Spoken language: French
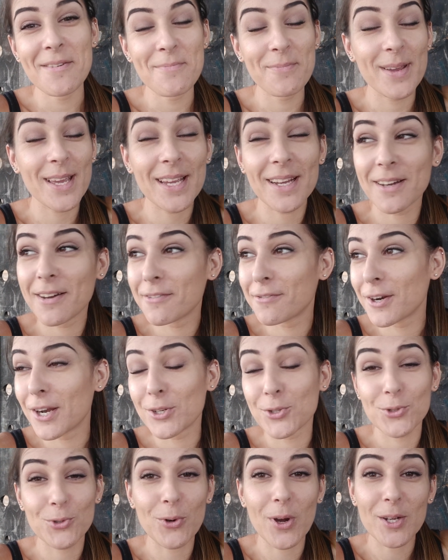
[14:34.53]
Mais euh,
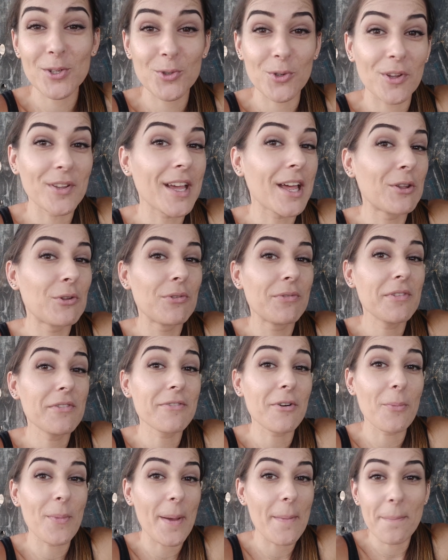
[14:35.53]
voilà, je crois que je suis en train de
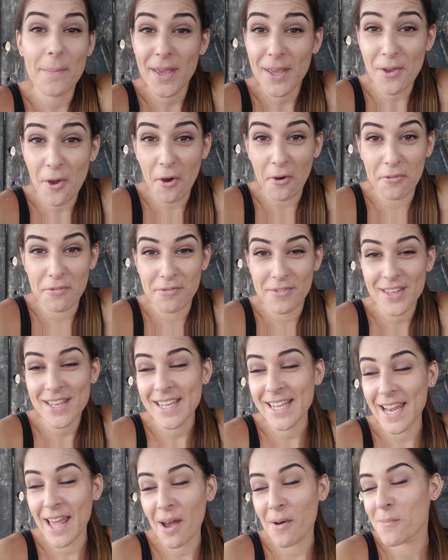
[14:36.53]
vivre ma meilleure vie,
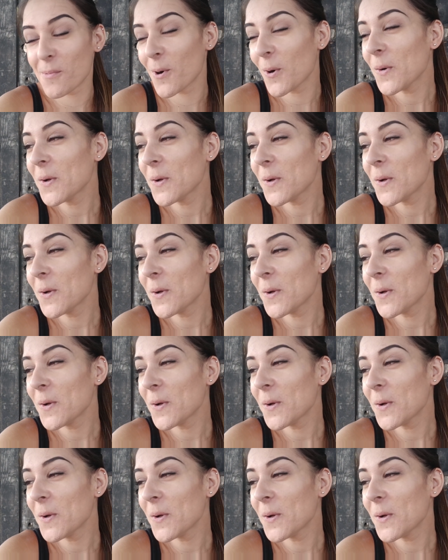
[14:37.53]
clairement.